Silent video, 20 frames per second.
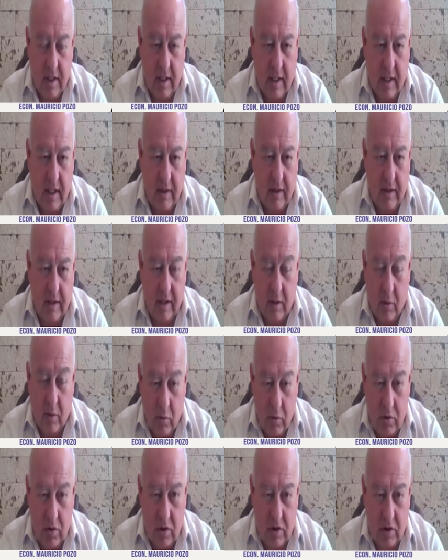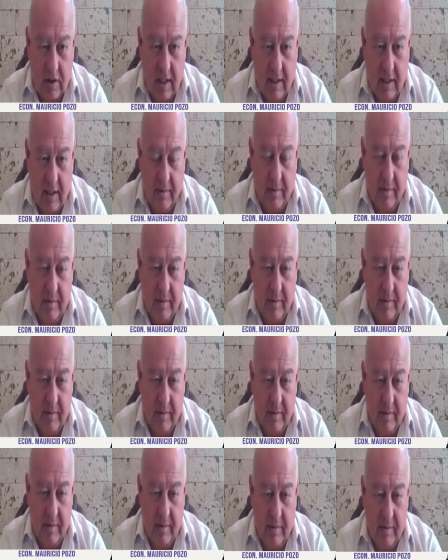Eh, recursos del
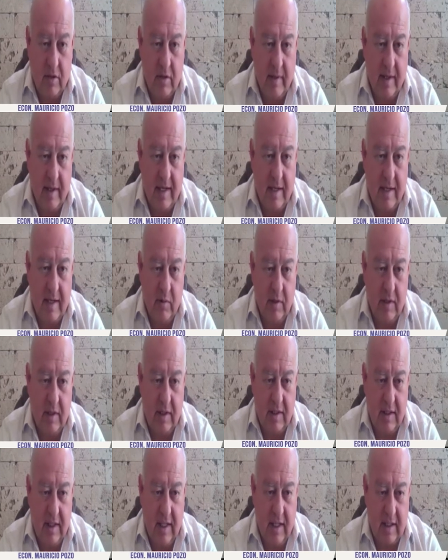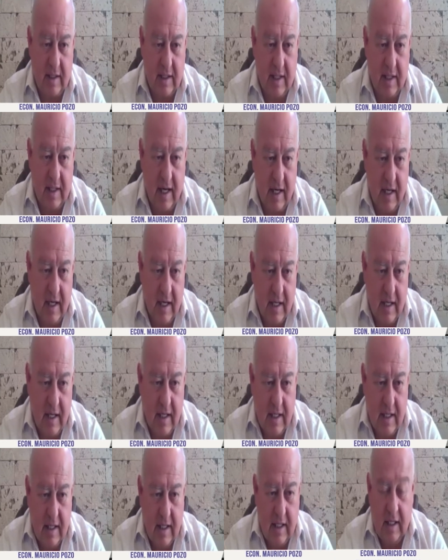resto de banca multilateral
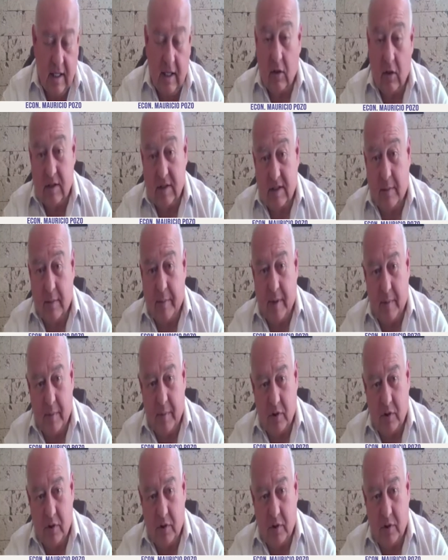y lo que está para el